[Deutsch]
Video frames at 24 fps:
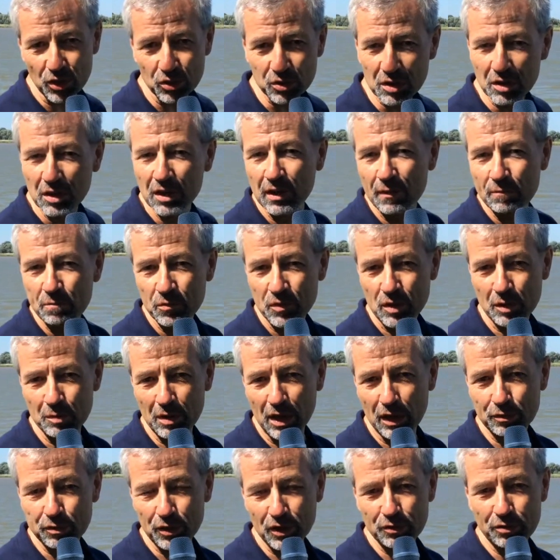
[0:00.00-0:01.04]
auch dem
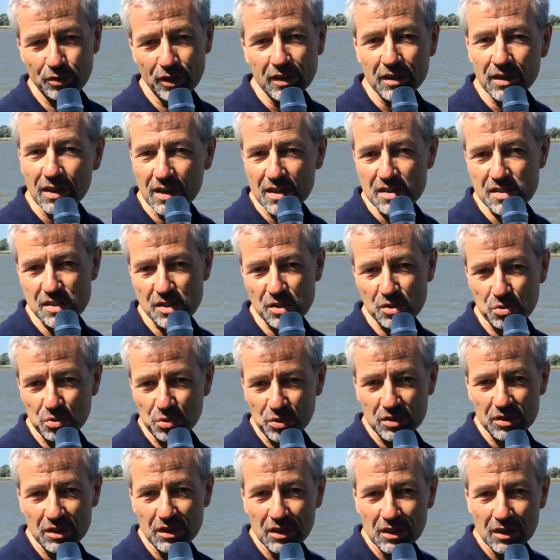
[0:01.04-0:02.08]
alfred Wegner
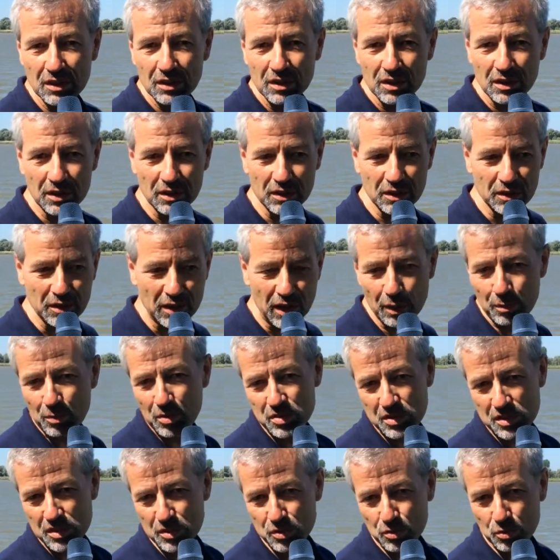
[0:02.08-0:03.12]
institut äh,
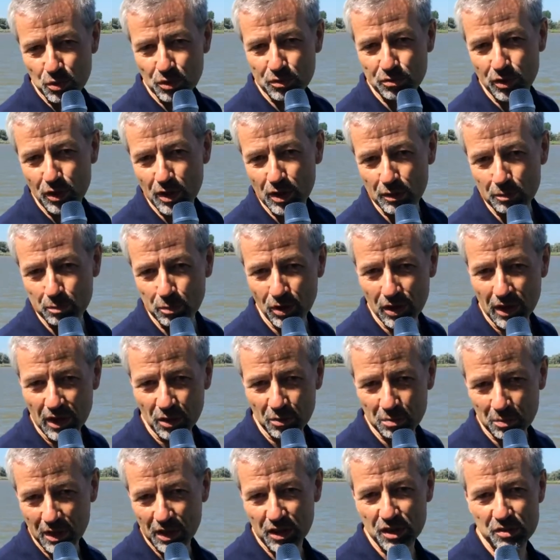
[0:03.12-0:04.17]
Helmholtz-Institut für Polar-
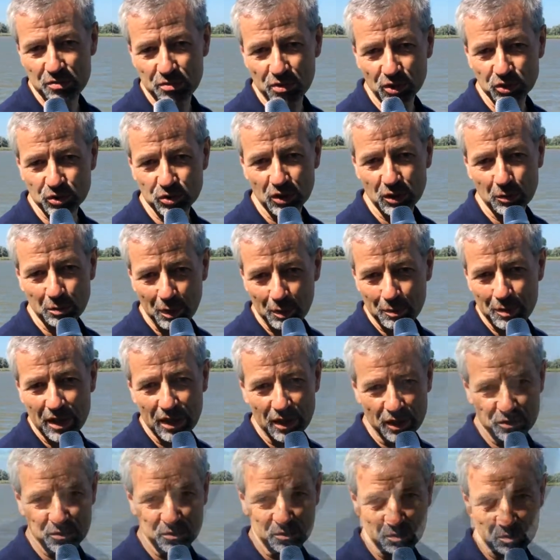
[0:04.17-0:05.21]
und Meeresforschung in
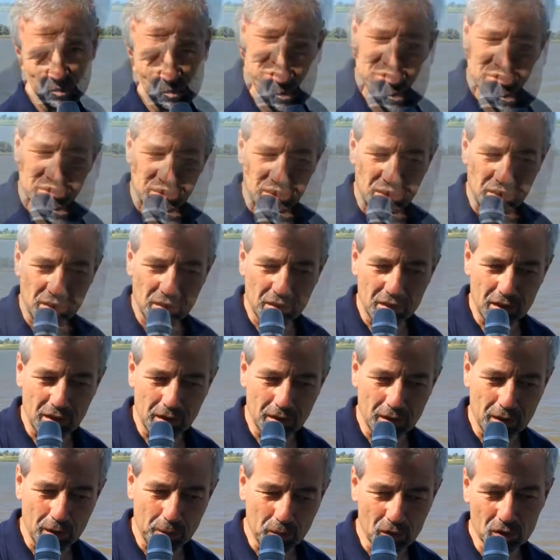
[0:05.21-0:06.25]
Bremerhaven. Die,
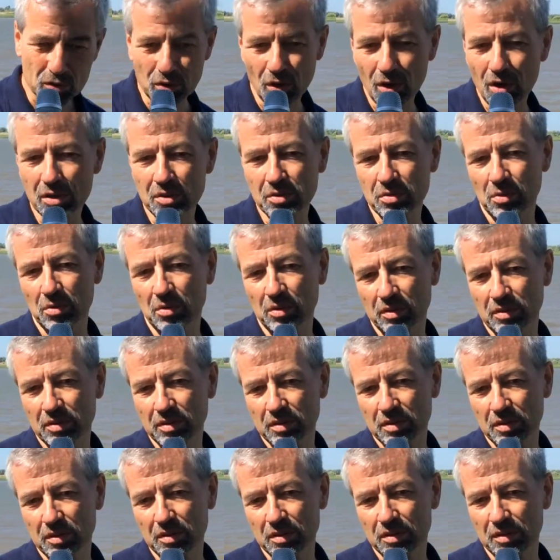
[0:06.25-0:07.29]
die, die Bedeutung
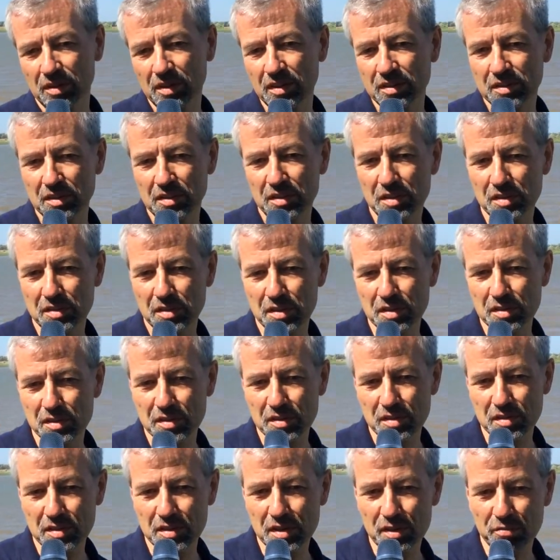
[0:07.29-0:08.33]
diese, die,
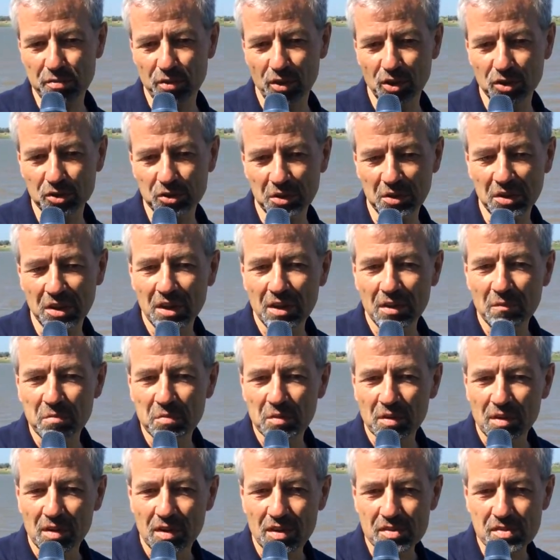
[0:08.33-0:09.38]
die, der Forschung
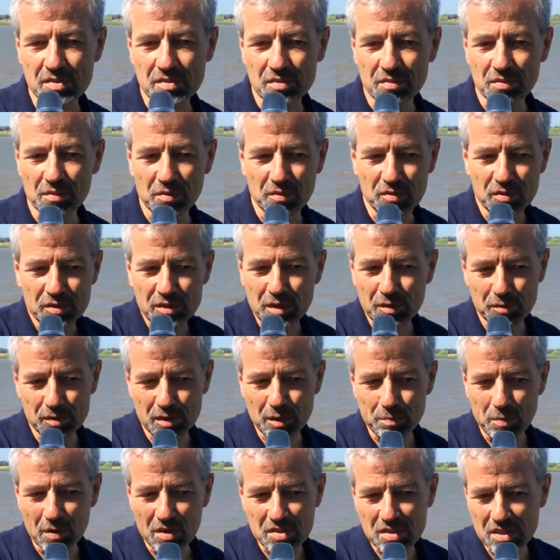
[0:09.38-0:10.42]
ist,
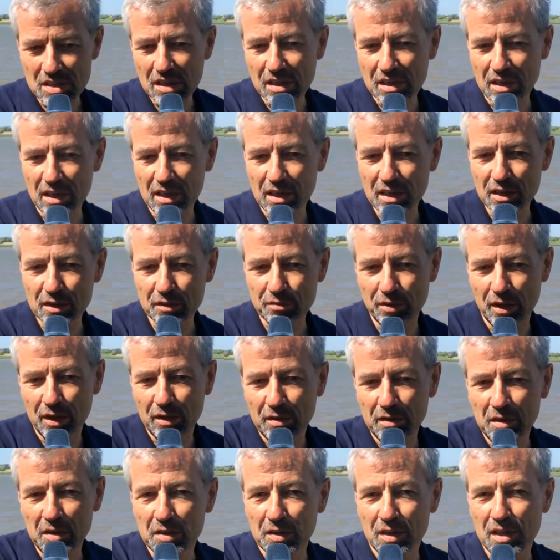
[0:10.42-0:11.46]
sieht man sehr leicht,
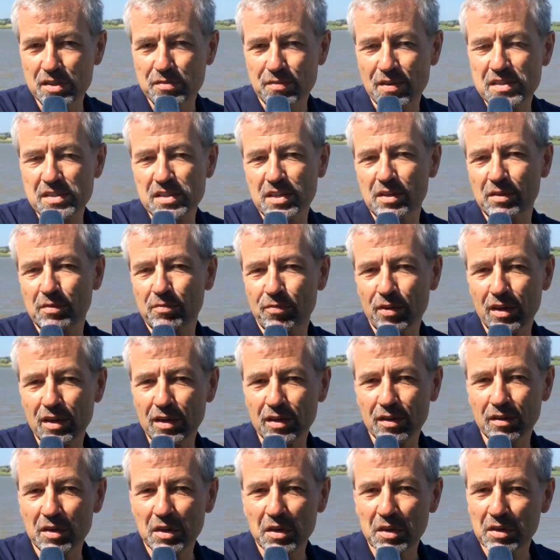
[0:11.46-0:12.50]
wenn das Wasser,
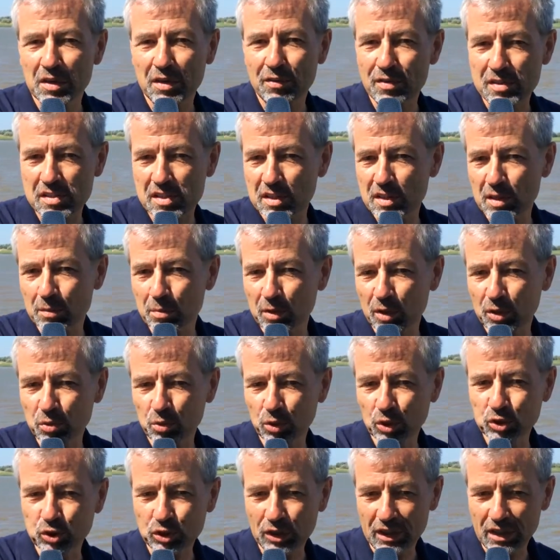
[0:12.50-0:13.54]
wenn die
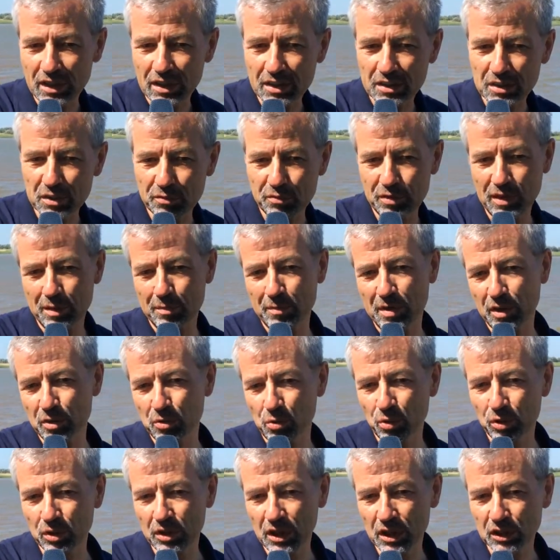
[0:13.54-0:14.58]
Wassertemperatur steigt und wir haben einen
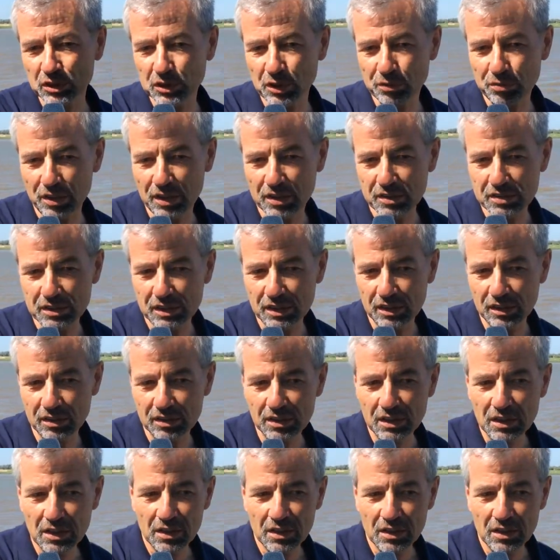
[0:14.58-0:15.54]
hohen Nährstoffanteil,